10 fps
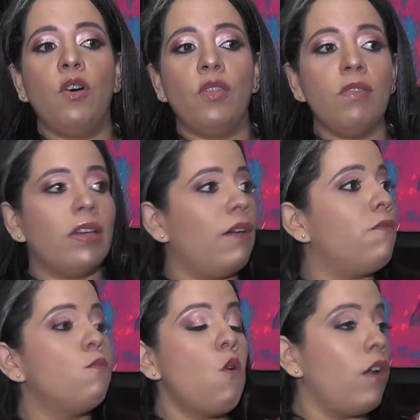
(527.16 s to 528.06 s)
No digo que
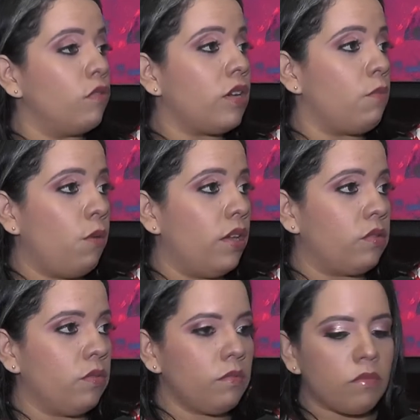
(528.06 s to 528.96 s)
es bueno ser
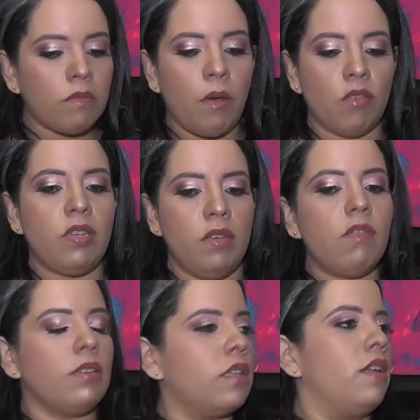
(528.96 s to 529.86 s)
bobeso, pero sí
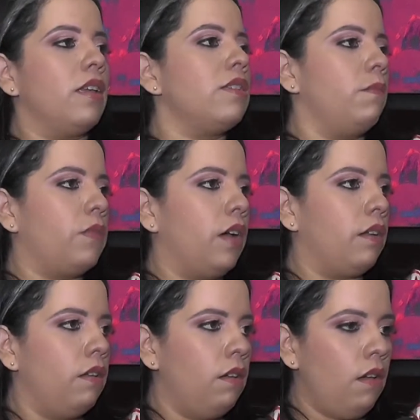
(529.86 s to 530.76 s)
digo que se tienen que aceptar.
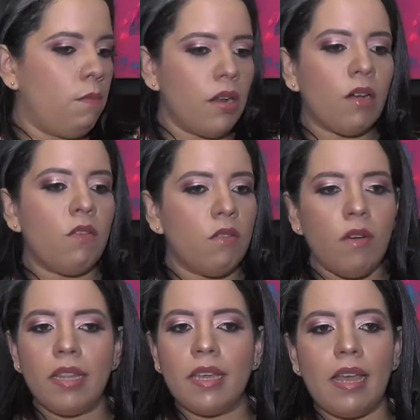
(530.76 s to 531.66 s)
Porque
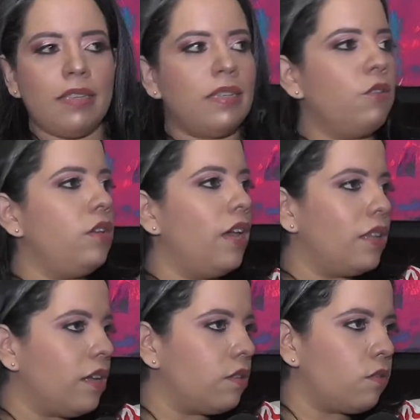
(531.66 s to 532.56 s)
conozco gente que ha hecho
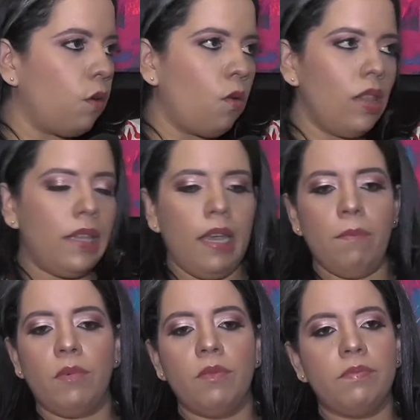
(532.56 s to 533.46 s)
dieta todo el
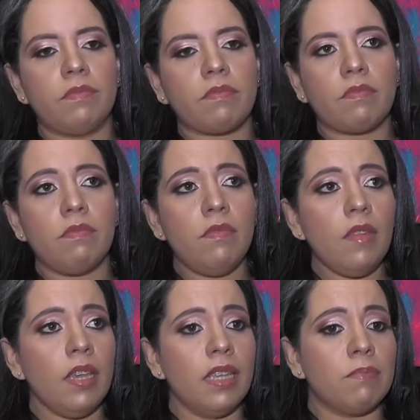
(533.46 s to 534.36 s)
tiempo
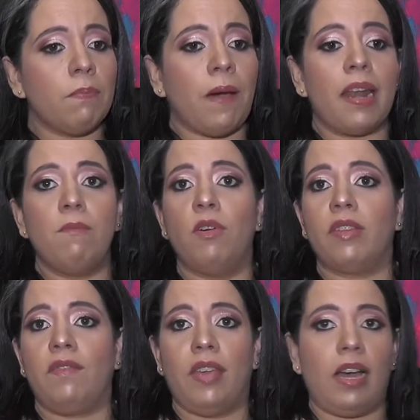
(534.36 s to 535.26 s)
y paran
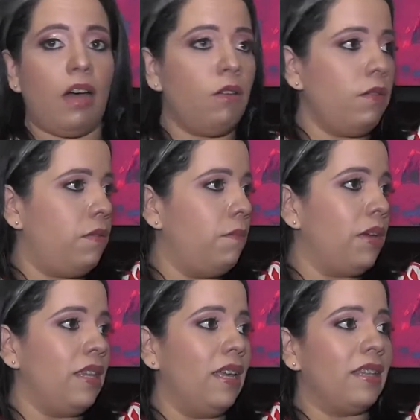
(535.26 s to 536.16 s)
mortificados y viven
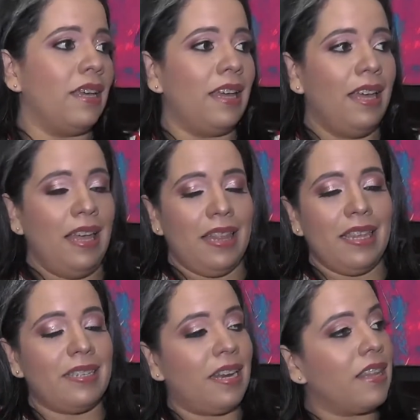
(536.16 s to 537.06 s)
pendientes de,
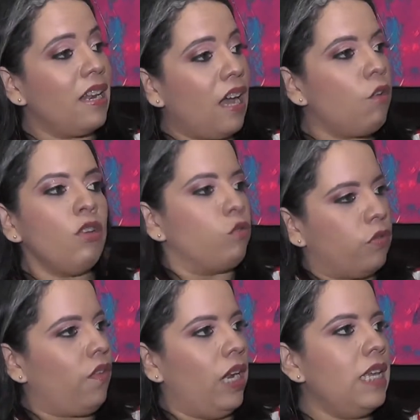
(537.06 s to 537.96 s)
de ser delgados y no
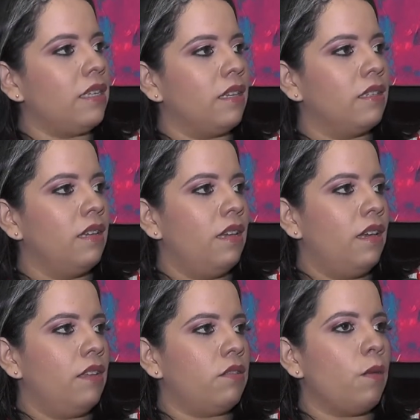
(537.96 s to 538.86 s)
son felices.
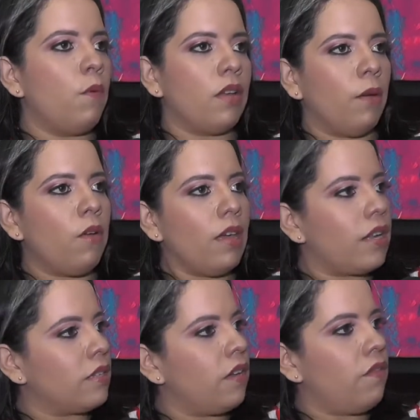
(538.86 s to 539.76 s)
Entonces, ¿por qué voy a
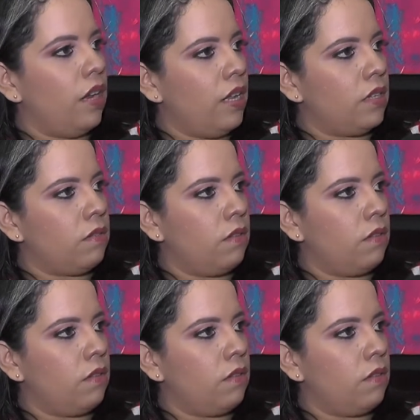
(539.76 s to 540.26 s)
dejar de ser feliz?